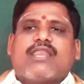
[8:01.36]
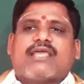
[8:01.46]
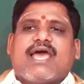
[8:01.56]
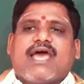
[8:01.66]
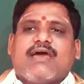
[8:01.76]

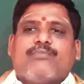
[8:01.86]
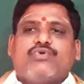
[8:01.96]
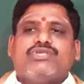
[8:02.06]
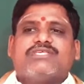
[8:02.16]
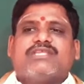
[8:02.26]
గనక
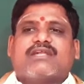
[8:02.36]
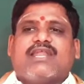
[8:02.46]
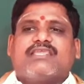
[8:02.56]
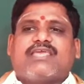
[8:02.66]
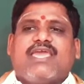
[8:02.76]

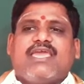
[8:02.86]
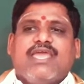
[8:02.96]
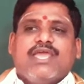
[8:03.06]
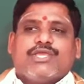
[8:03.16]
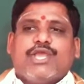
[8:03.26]
పూజించినట్లయితే
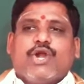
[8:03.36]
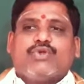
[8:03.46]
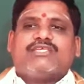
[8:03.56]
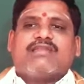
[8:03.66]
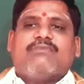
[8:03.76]

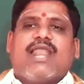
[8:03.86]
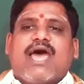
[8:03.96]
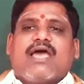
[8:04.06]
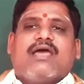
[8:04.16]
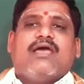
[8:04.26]
ఏడు జన్మల
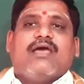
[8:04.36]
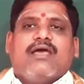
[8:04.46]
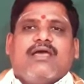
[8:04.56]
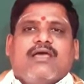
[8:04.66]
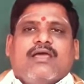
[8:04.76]

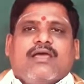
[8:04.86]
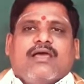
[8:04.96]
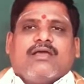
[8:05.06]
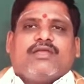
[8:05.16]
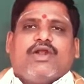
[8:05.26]

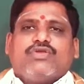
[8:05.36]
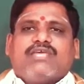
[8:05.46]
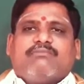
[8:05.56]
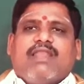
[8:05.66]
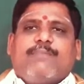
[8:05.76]
ఏడు
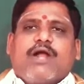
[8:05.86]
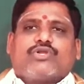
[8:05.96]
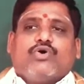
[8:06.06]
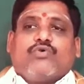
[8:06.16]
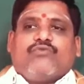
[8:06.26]
జన్మల
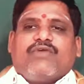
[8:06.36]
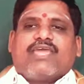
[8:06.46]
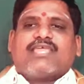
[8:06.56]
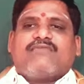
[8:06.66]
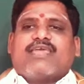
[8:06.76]
పాటు
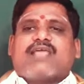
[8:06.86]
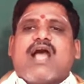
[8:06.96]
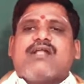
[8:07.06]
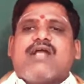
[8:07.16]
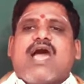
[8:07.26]
వేద
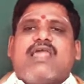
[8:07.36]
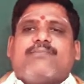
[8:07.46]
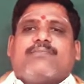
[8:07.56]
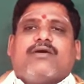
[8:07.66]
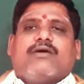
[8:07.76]
వేదాంగాల
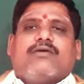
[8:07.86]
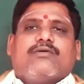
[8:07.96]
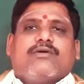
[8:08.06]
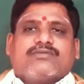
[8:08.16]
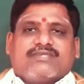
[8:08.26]

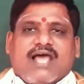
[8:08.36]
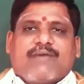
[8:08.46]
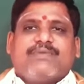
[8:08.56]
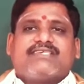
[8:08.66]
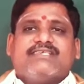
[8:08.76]

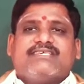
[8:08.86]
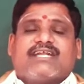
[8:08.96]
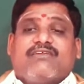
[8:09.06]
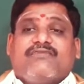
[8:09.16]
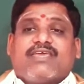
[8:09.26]

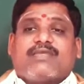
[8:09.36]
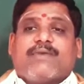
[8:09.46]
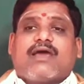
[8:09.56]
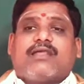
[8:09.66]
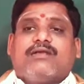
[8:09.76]
అభ్యసించినట్లు
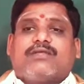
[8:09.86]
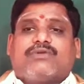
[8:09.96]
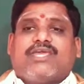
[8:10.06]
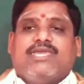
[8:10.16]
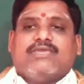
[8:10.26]

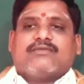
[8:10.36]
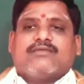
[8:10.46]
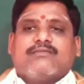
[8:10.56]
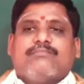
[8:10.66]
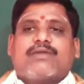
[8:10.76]
వేదపారంగతుడై
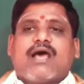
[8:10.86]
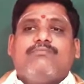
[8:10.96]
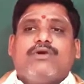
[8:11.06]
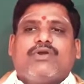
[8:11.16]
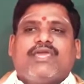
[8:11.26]

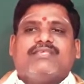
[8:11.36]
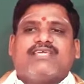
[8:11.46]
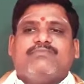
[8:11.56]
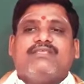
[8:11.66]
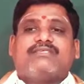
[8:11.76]
బ్రాహ్మణుడై
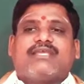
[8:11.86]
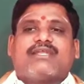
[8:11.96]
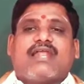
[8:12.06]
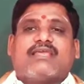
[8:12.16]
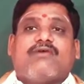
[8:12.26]

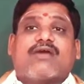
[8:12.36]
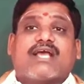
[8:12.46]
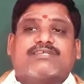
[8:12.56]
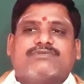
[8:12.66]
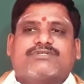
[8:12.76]
జన్మించేటానికి
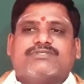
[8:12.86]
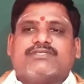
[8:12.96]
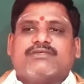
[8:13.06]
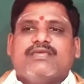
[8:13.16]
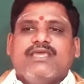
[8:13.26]
అవకాశం
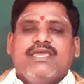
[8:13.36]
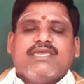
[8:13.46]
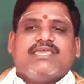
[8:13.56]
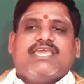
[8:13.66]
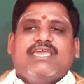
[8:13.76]
ఉంటుంది
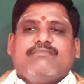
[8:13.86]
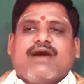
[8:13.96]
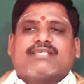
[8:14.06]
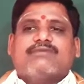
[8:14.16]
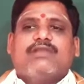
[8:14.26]
ఈ
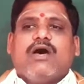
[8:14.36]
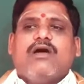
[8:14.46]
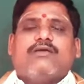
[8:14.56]
మాసములో